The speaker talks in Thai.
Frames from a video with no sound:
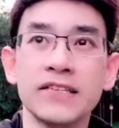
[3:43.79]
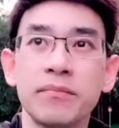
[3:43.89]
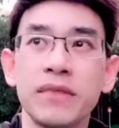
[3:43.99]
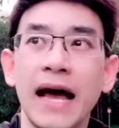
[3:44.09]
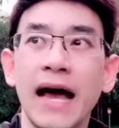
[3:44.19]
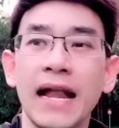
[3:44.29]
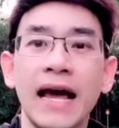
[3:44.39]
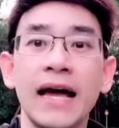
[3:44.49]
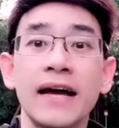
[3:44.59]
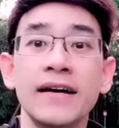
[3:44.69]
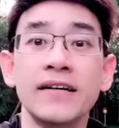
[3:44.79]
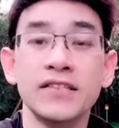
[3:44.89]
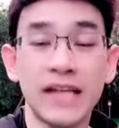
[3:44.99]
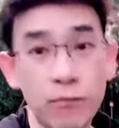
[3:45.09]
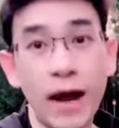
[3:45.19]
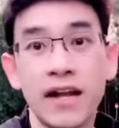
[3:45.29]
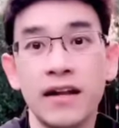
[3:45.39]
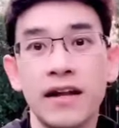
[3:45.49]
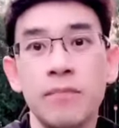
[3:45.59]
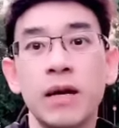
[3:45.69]
สัปดาห์ละ3วัน
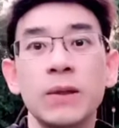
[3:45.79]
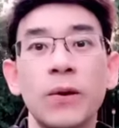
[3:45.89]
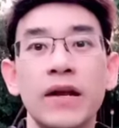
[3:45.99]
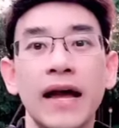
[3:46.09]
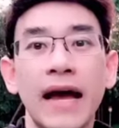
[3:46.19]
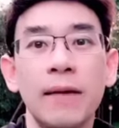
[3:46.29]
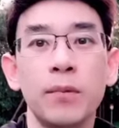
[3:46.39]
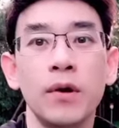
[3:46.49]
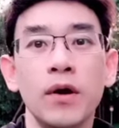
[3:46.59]
ในเบื้องต้นนะครับ